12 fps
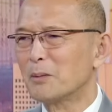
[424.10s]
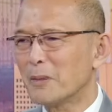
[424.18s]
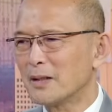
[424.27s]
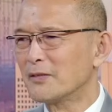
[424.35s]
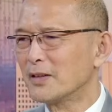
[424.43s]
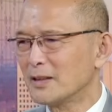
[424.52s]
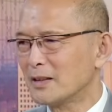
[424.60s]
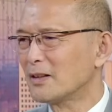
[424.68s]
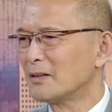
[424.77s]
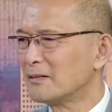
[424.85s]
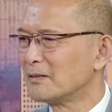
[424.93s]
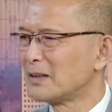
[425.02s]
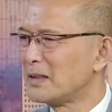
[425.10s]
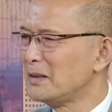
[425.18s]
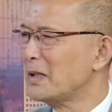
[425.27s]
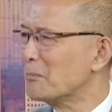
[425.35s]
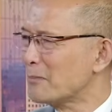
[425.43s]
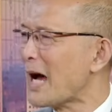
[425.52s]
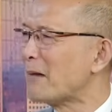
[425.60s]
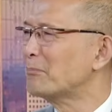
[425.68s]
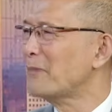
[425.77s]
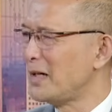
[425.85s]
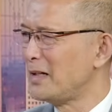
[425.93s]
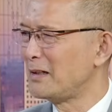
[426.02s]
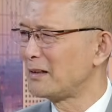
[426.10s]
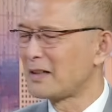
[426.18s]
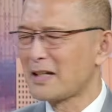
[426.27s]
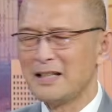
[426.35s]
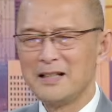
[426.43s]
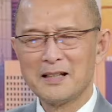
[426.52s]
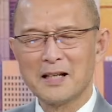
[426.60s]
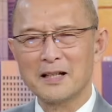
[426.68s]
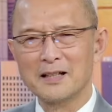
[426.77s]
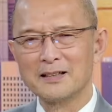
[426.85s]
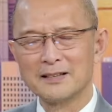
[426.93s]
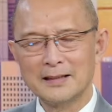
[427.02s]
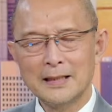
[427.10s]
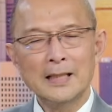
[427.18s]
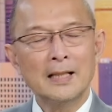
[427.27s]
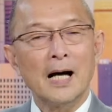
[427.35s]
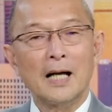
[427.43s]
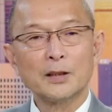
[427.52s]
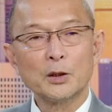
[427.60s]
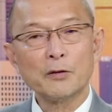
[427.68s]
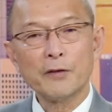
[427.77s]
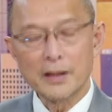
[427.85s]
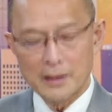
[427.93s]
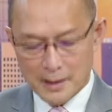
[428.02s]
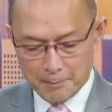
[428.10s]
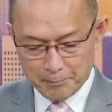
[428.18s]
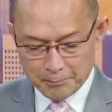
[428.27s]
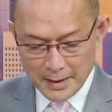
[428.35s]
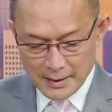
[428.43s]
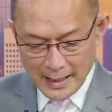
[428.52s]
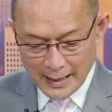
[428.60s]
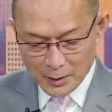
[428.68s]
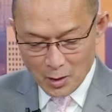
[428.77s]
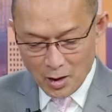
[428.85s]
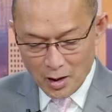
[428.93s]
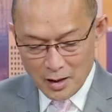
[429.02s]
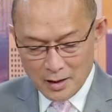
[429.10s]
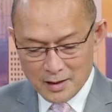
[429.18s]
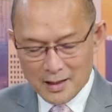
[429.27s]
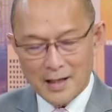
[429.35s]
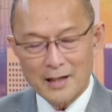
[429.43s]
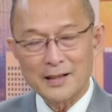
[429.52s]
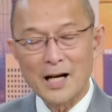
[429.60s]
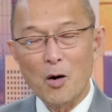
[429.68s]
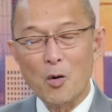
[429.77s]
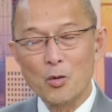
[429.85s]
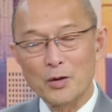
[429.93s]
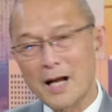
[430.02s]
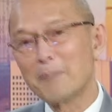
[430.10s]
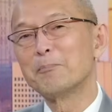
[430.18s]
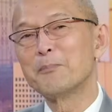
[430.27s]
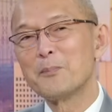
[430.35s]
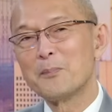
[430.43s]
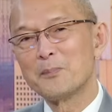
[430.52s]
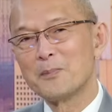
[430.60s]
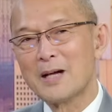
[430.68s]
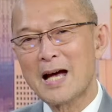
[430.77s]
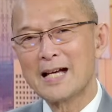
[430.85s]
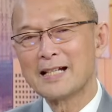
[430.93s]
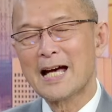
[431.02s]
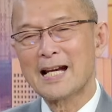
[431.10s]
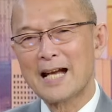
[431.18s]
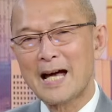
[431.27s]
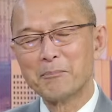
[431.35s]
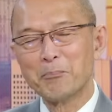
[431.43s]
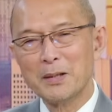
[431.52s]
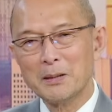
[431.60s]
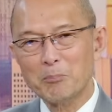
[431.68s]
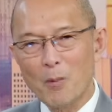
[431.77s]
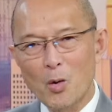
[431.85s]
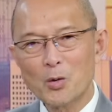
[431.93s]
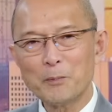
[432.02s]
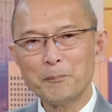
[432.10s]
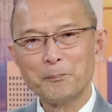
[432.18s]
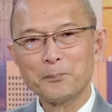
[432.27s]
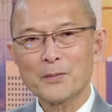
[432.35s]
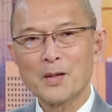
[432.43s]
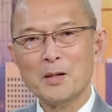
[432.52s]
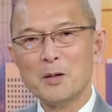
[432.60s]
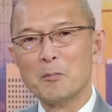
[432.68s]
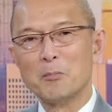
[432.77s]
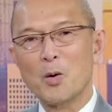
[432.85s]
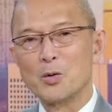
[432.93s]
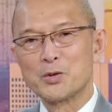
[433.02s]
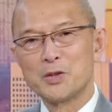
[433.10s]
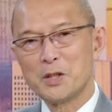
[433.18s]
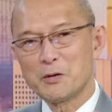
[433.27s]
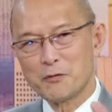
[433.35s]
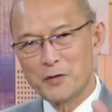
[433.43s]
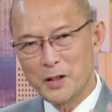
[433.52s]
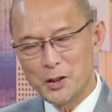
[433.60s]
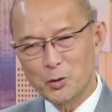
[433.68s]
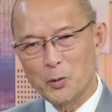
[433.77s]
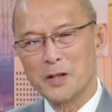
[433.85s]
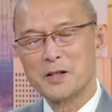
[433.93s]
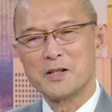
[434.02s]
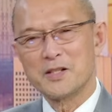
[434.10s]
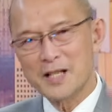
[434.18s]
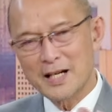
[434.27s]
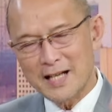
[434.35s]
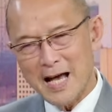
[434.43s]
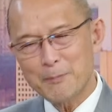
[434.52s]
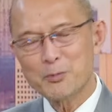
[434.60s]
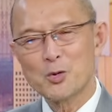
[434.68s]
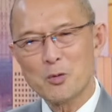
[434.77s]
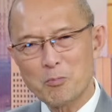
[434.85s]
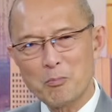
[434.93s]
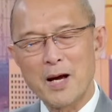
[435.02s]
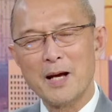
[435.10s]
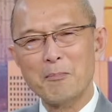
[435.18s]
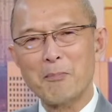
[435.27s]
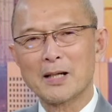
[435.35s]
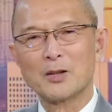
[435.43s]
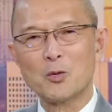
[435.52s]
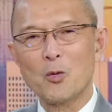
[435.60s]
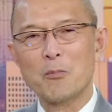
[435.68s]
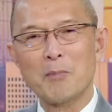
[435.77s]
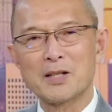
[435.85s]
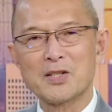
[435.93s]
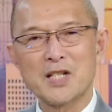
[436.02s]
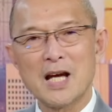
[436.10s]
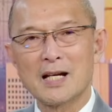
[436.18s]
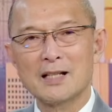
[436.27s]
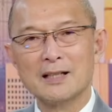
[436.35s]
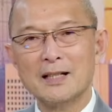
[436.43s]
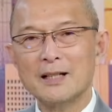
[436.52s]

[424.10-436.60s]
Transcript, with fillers: là bởi vì cái niềm đam mê cây kiểng. À, thưa quý vị, à, bên cạnh đó đầu năm 2024 một chiếc phi thuyền sẽ đáp xuống bề mặt của mặt trăng